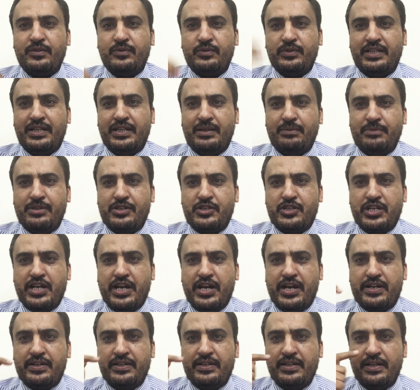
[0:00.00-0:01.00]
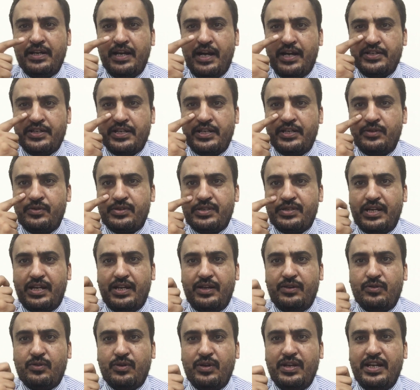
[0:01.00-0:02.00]
وتعمل شير عشان
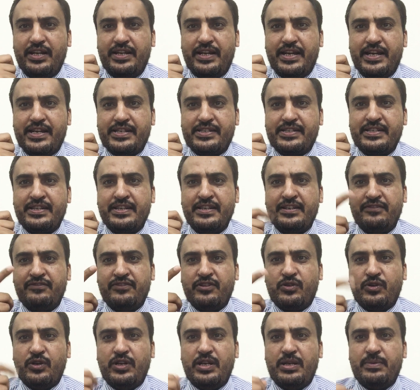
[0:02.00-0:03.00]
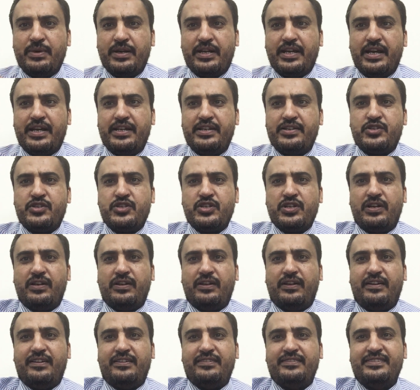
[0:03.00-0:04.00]
يوصل لكل الناس في كل مكان ان
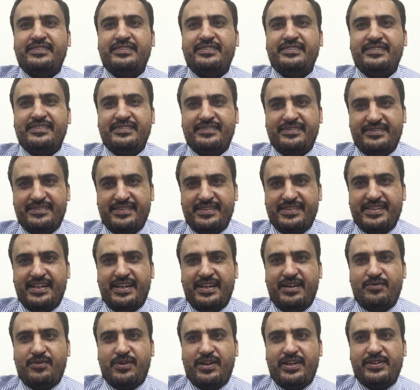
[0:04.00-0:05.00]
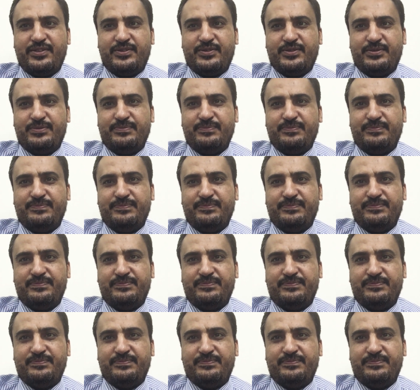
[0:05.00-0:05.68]
شاء الله السلام عليكم